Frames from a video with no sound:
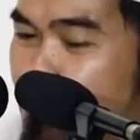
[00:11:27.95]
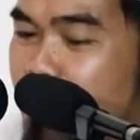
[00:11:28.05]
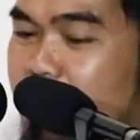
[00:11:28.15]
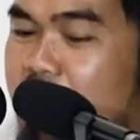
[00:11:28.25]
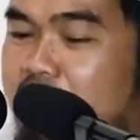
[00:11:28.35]

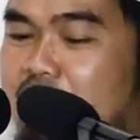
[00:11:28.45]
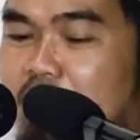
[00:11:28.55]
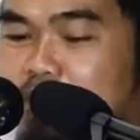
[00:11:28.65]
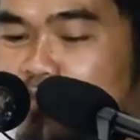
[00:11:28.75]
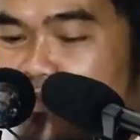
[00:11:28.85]
keluarganya.
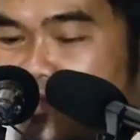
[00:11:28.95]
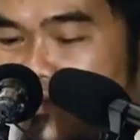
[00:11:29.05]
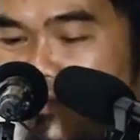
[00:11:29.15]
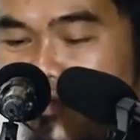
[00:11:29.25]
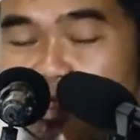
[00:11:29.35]

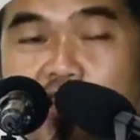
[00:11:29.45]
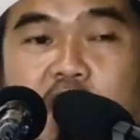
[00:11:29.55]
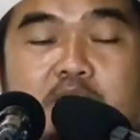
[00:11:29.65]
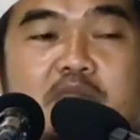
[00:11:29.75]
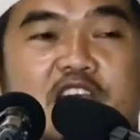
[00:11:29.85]

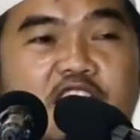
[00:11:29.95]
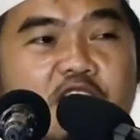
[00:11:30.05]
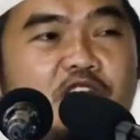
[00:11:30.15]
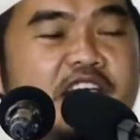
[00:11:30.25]
Beliau